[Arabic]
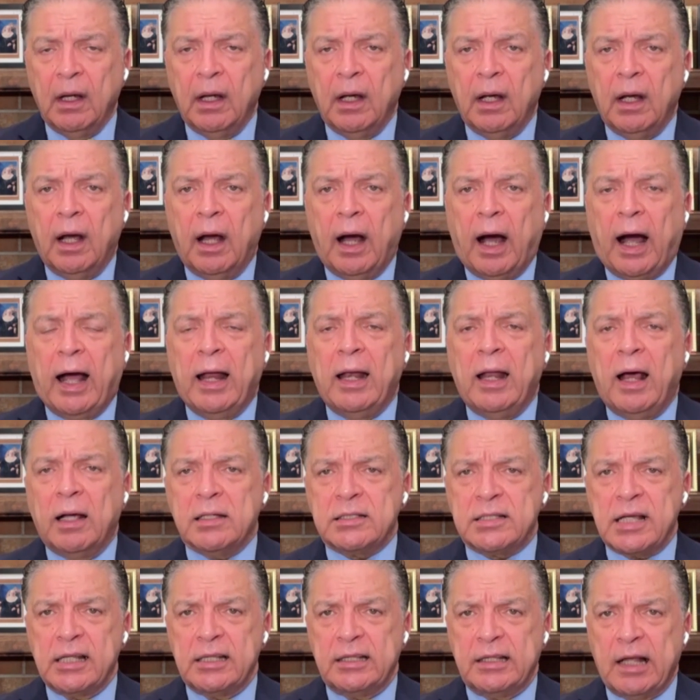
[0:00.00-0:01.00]
على
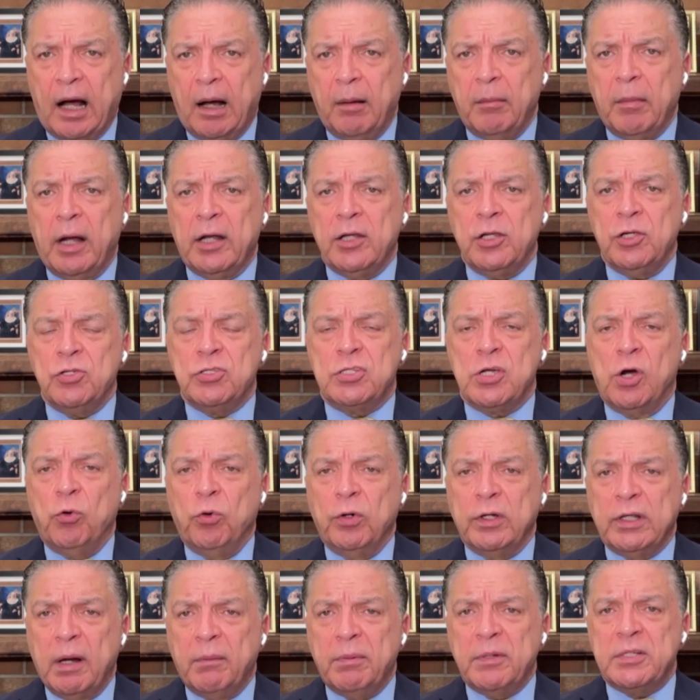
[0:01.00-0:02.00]
صدام ان يزود
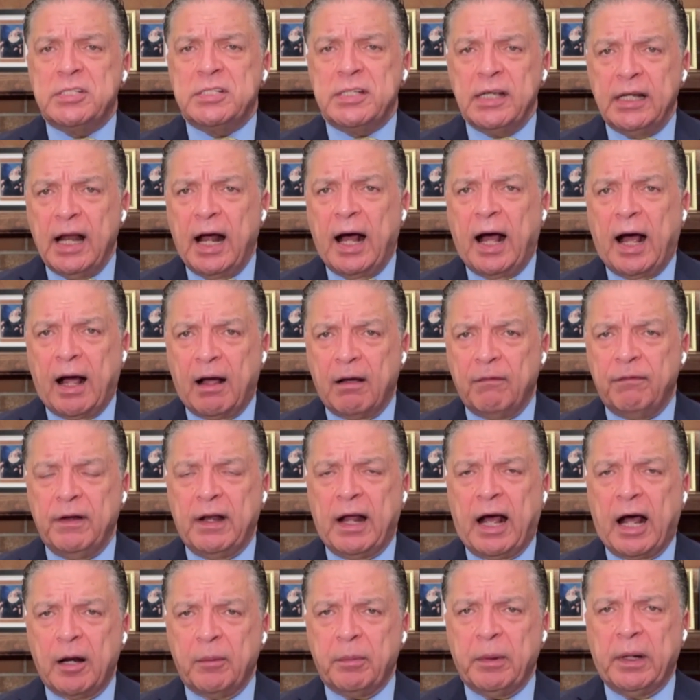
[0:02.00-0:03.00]
بالسلاح في
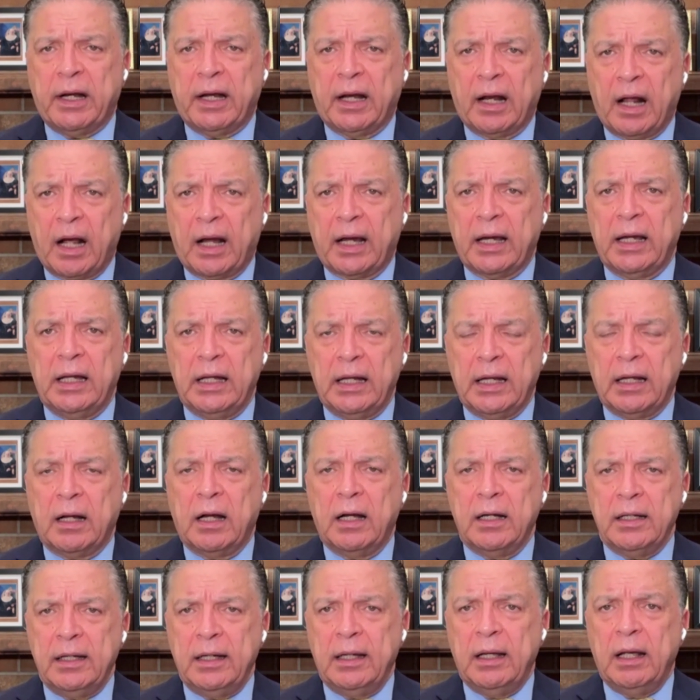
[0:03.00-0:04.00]
الحرب العراقيه
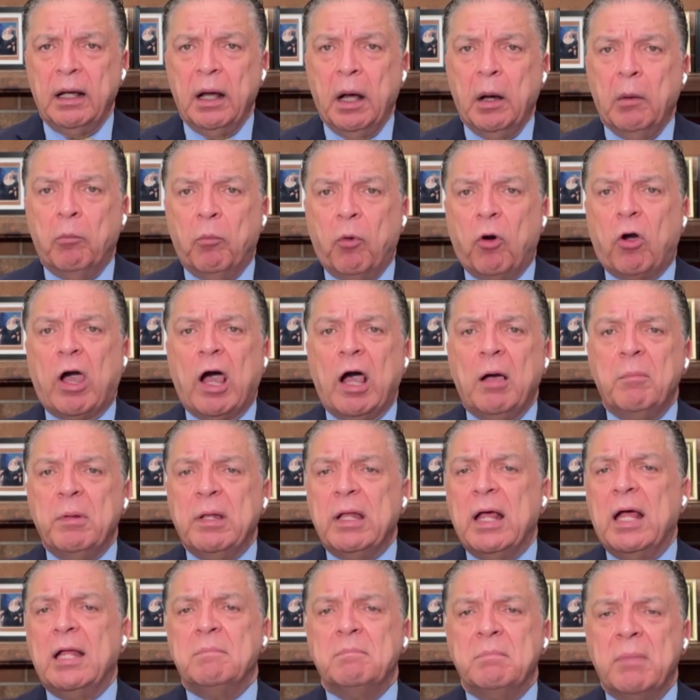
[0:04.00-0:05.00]
الايرانيه مقابل
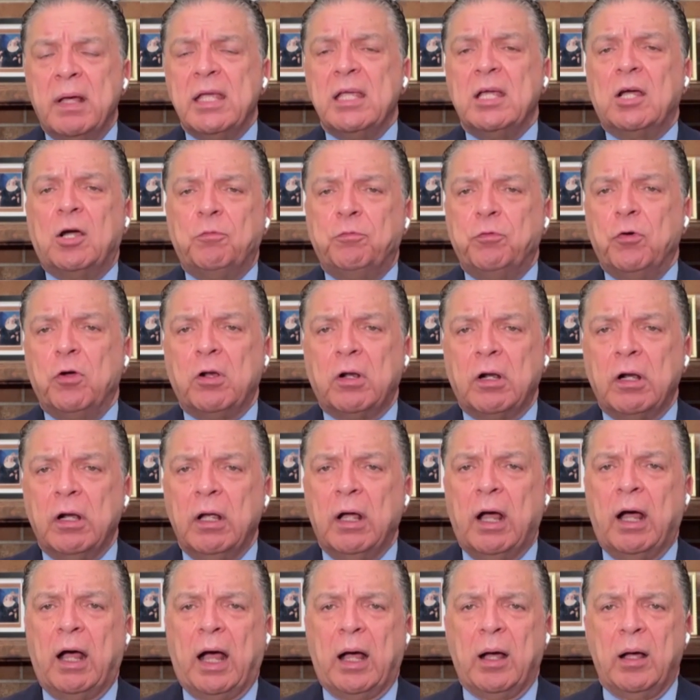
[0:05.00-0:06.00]
ان ما يحفر
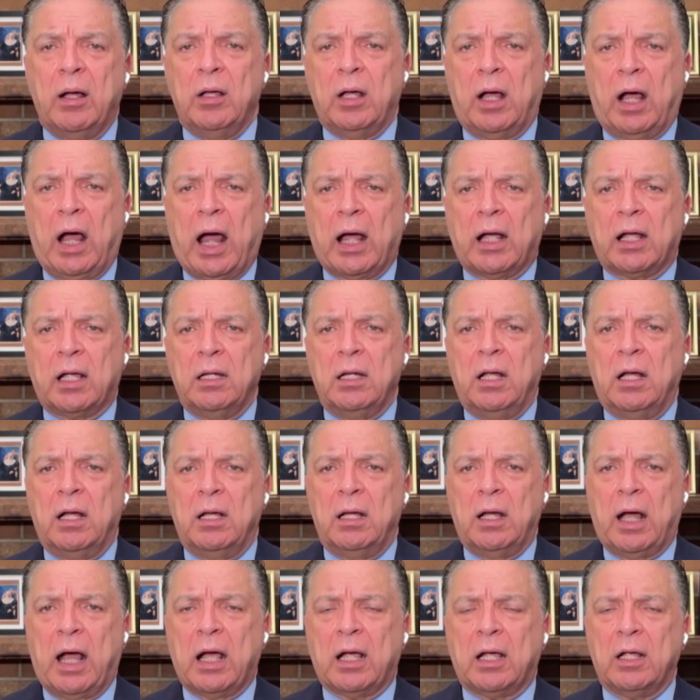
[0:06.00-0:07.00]
حقل,
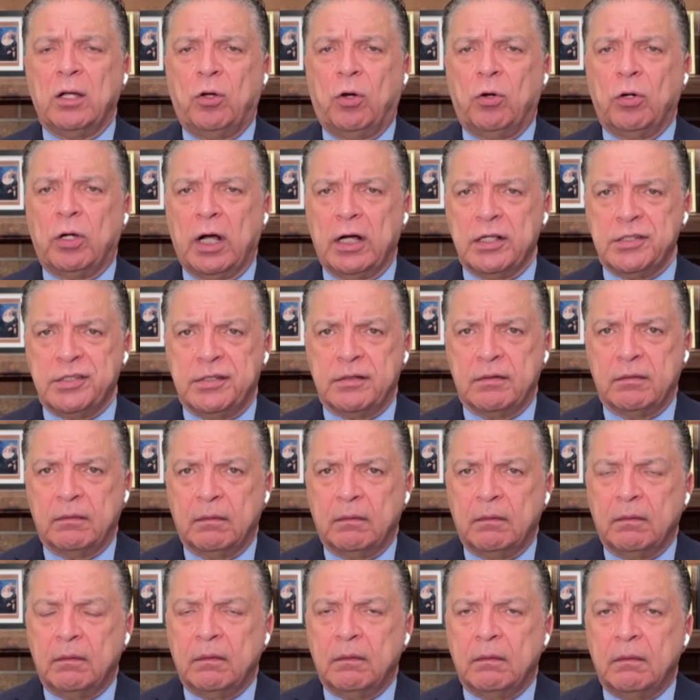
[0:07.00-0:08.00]
حقل عكاز
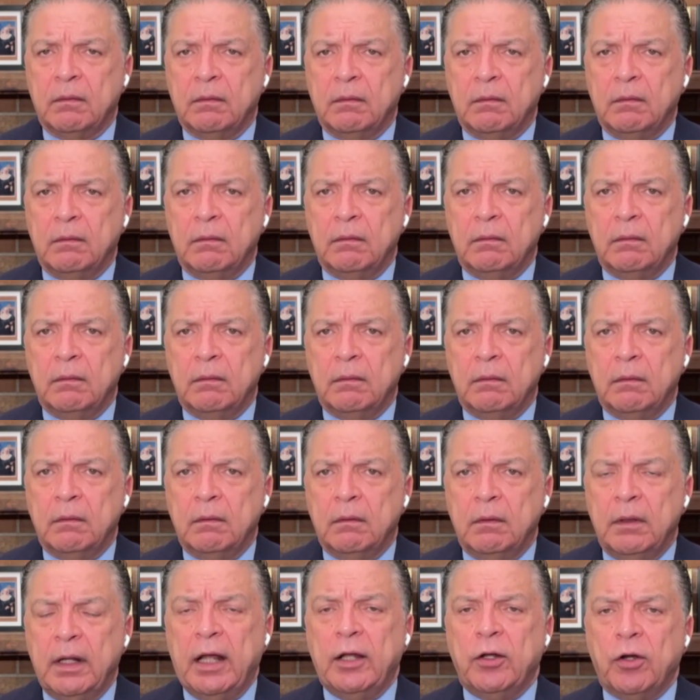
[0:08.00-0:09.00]
اوف
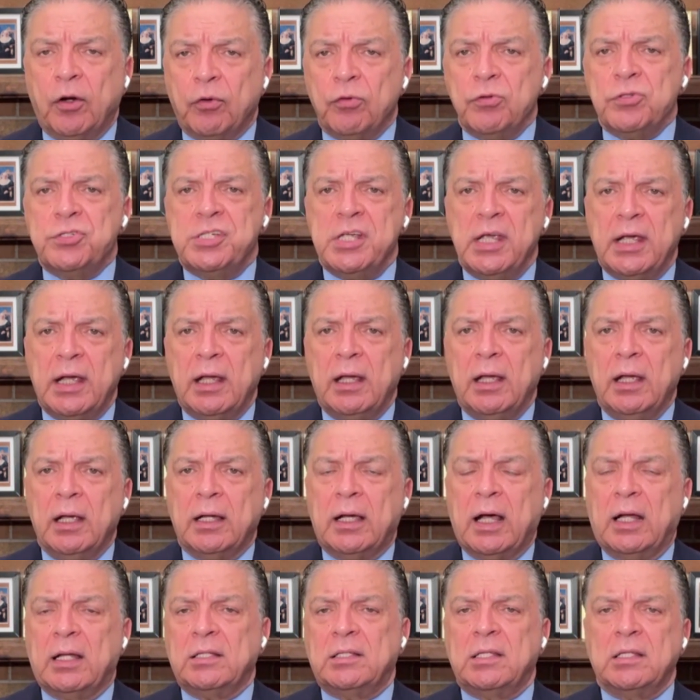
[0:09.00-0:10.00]
لان روسيا
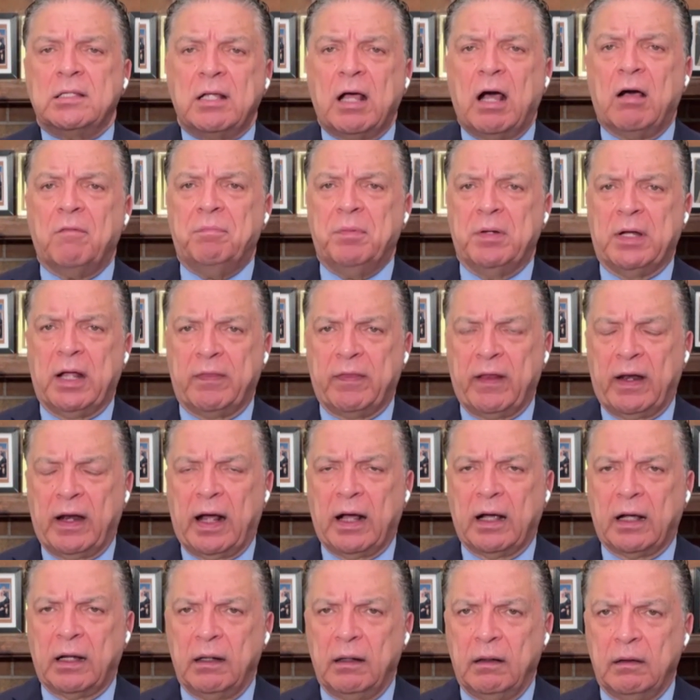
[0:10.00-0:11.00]
كانت تخاف من هذا
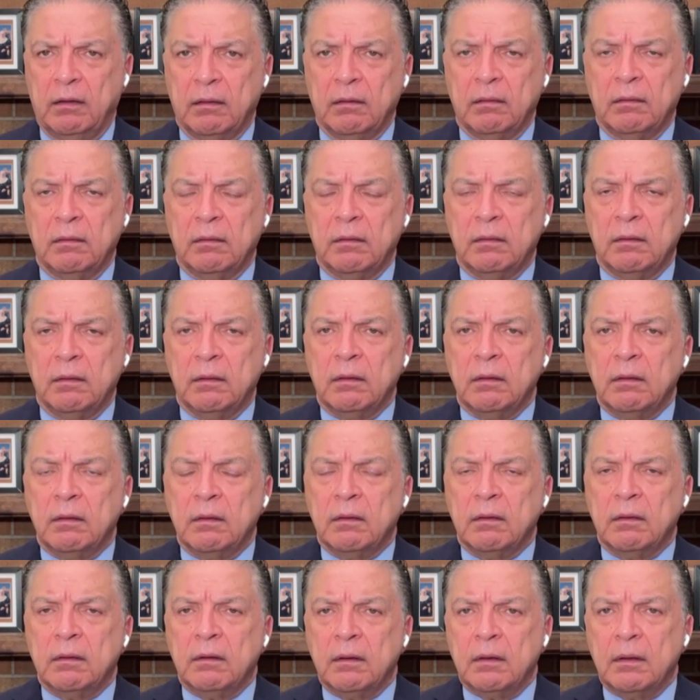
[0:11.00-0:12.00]
الحقل
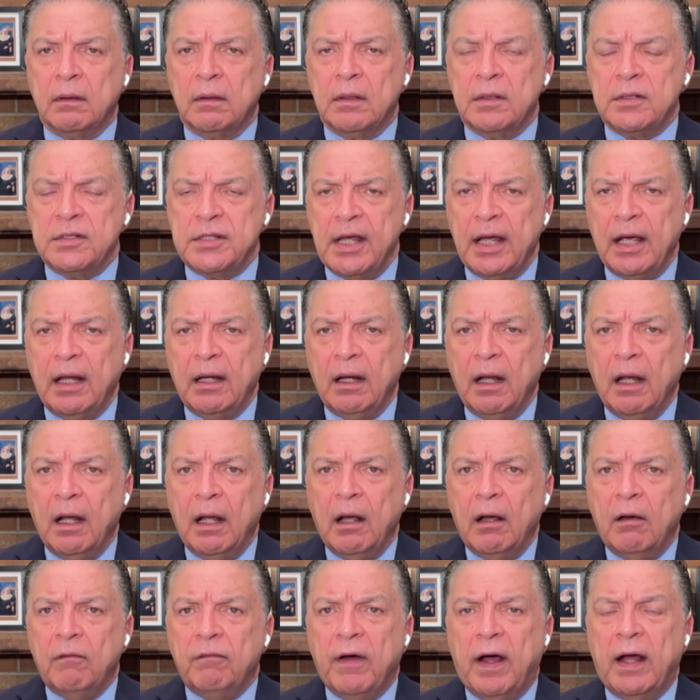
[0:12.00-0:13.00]
زين
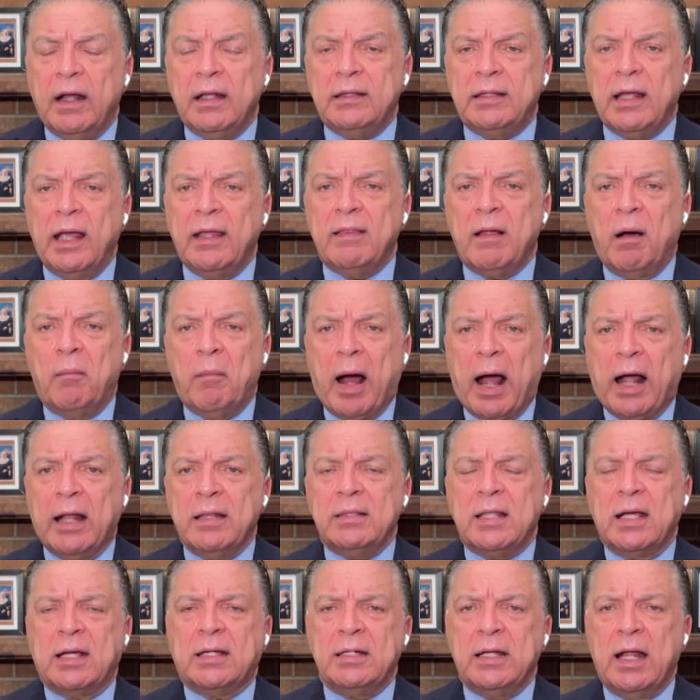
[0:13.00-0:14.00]
فانت اذا ما
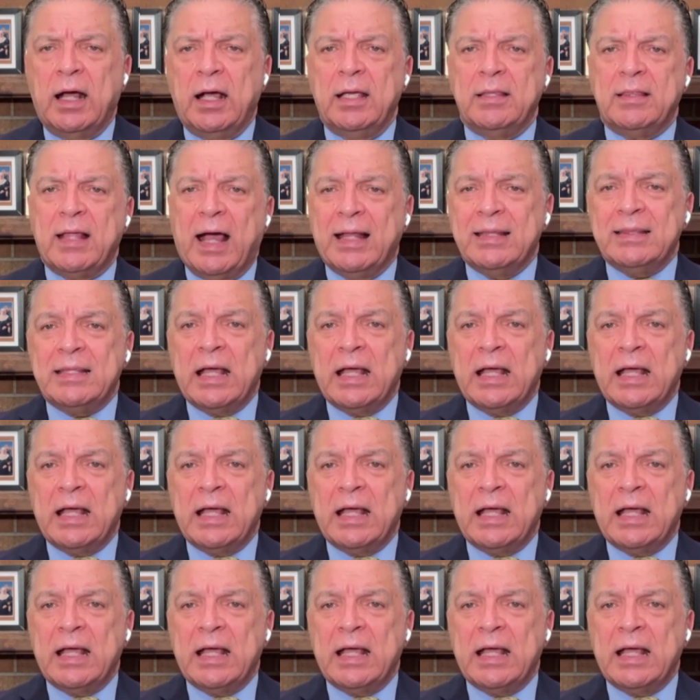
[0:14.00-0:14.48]
عندك اذا عندك